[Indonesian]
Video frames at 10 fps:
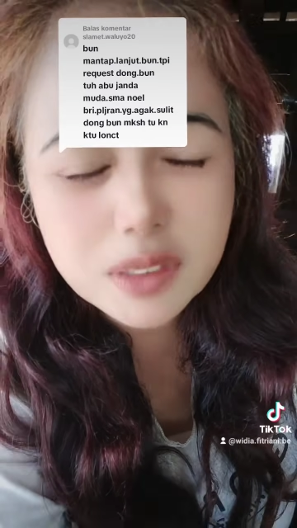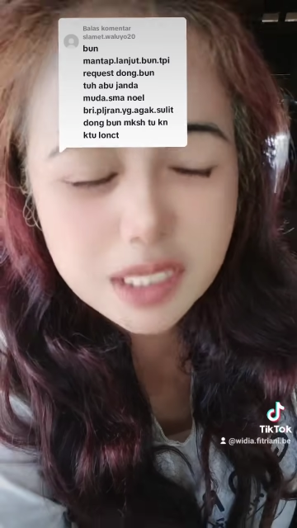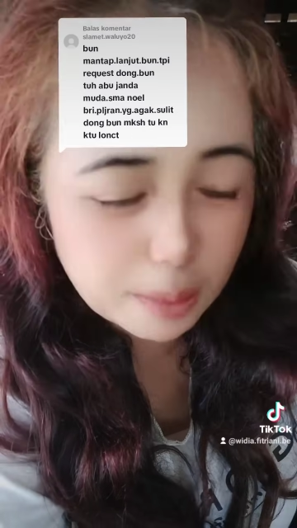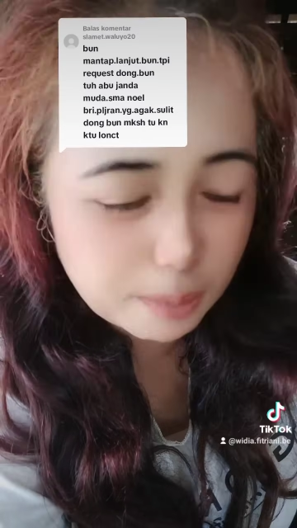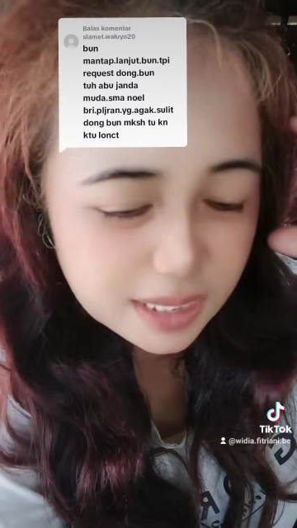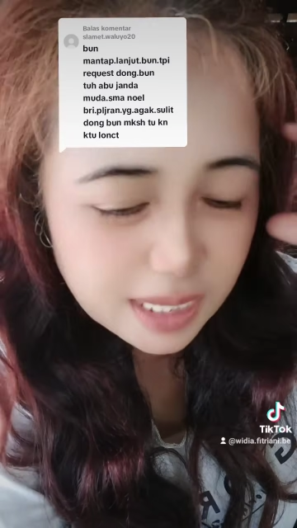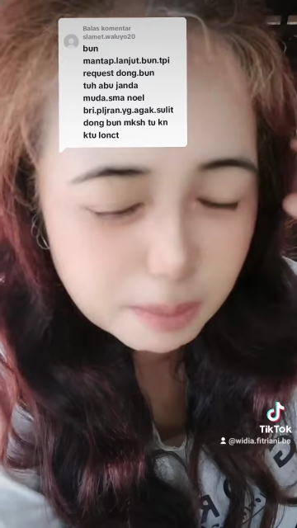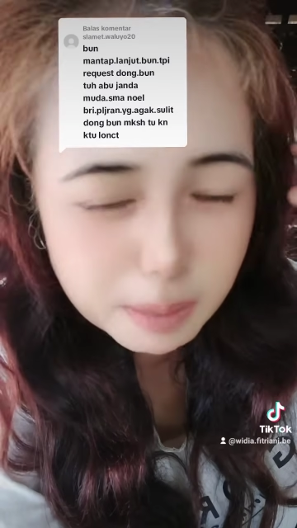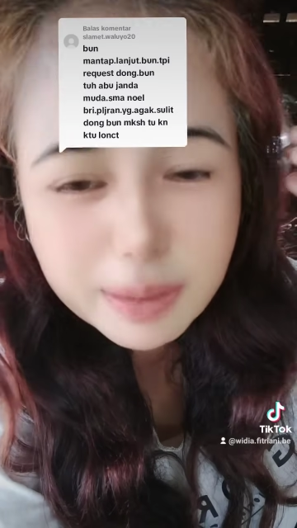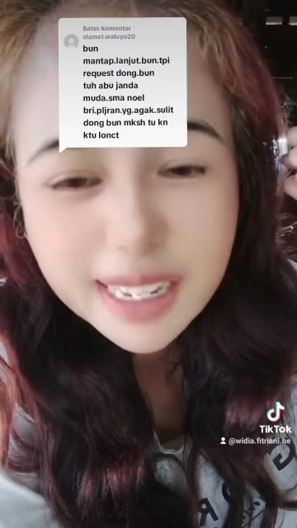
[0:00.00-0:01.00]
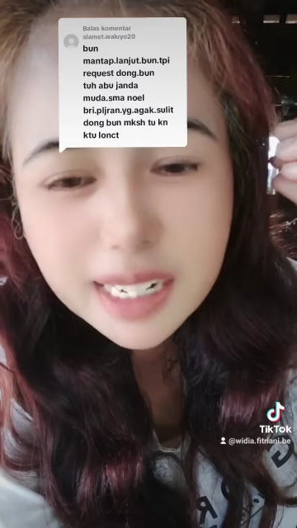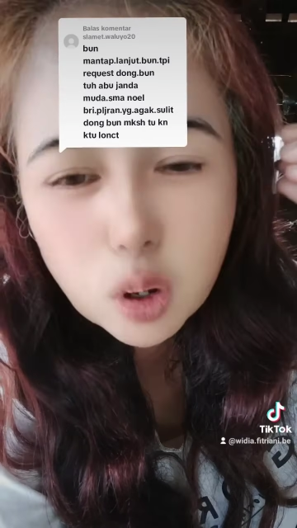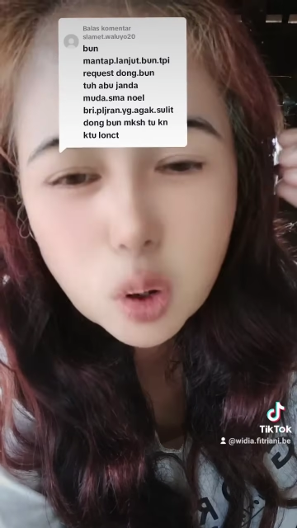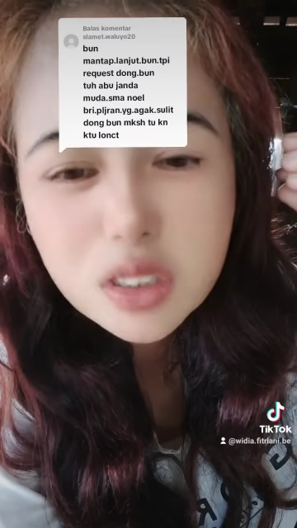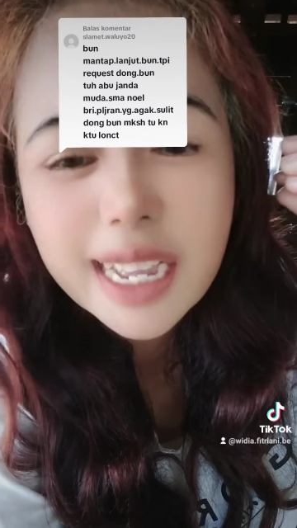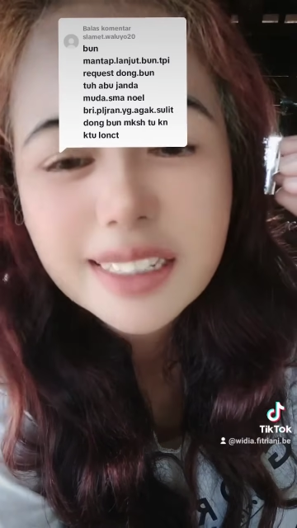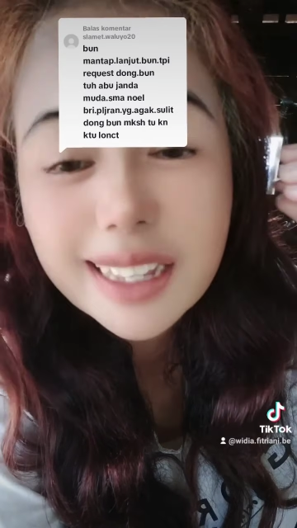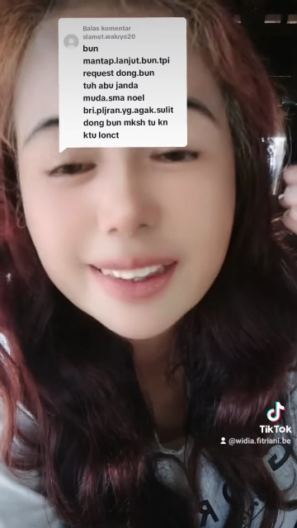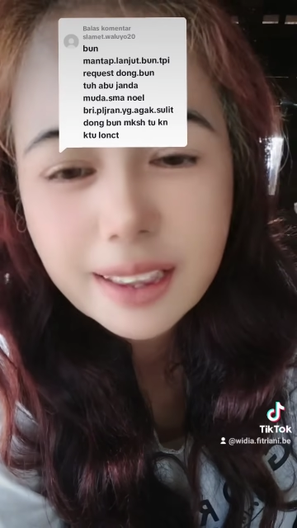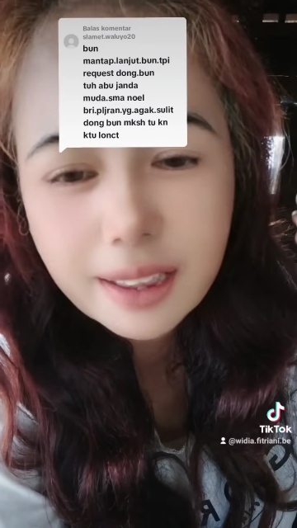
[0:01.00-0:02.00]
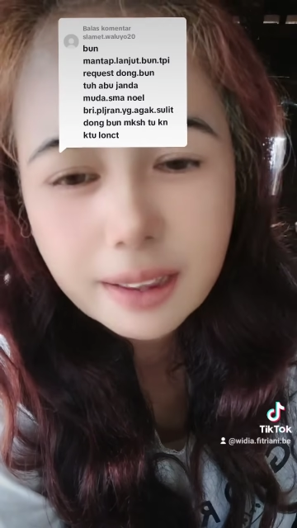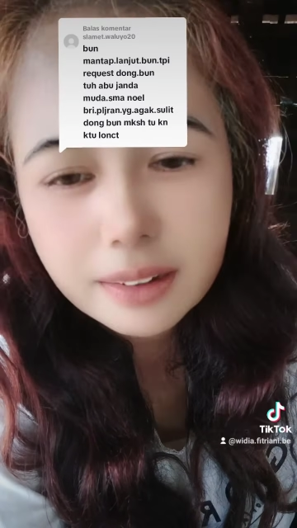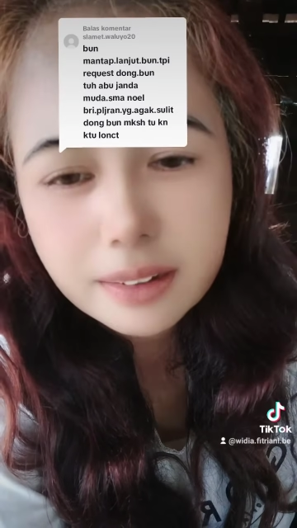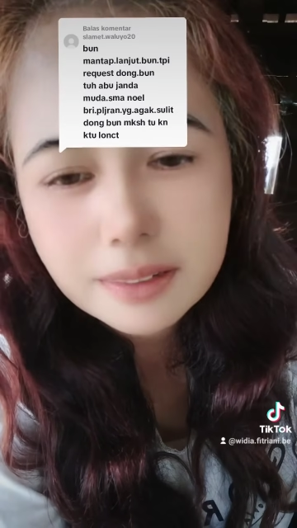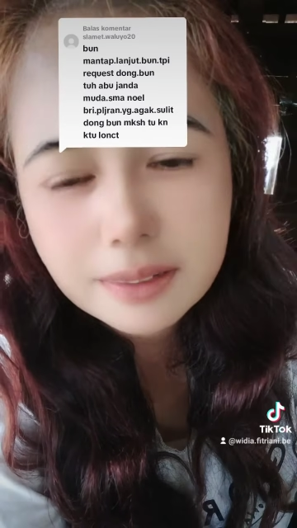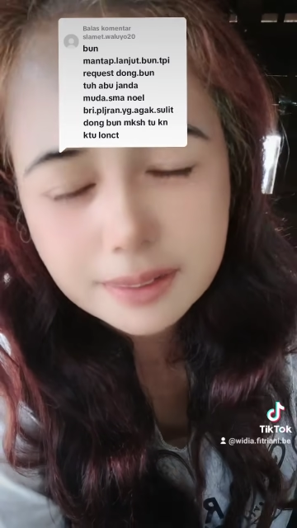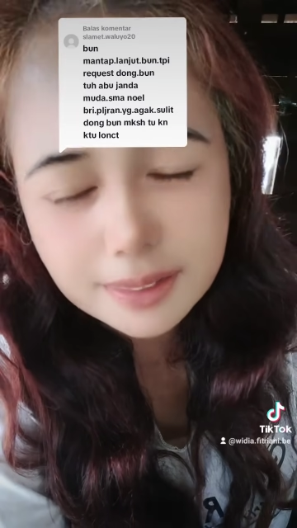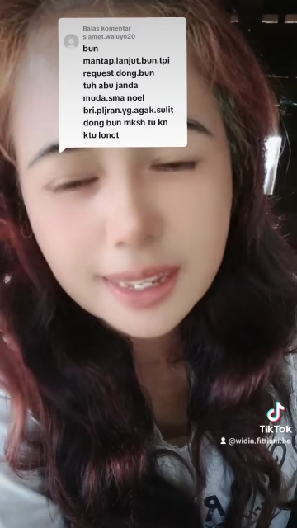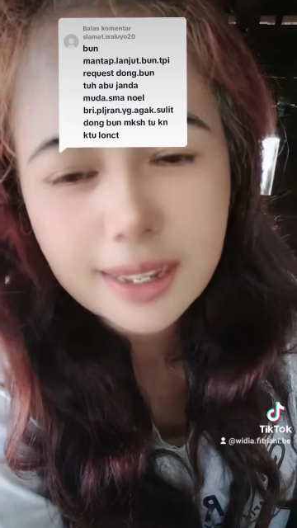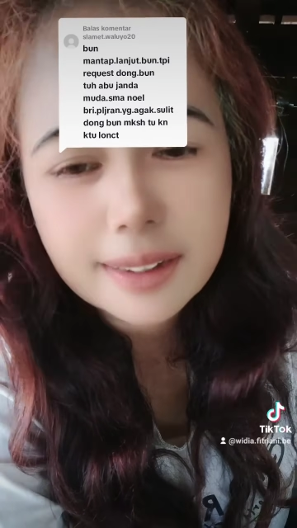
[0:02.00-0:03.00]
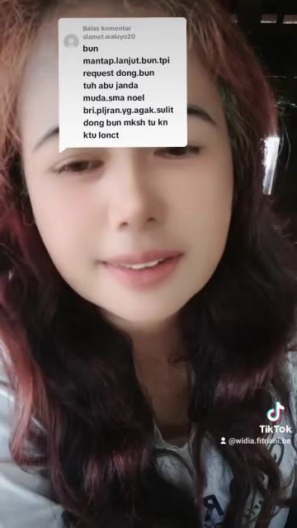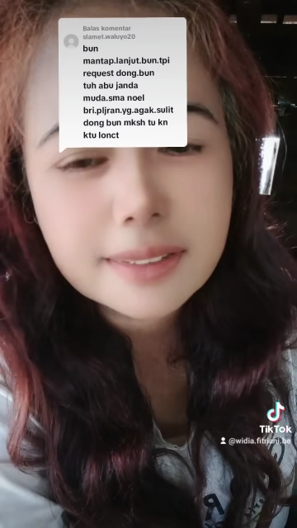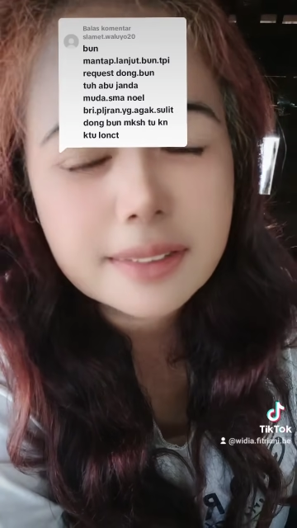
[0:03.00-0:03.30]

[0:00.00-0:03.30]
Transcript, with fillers: tidak bisa membenet otak saya, ya.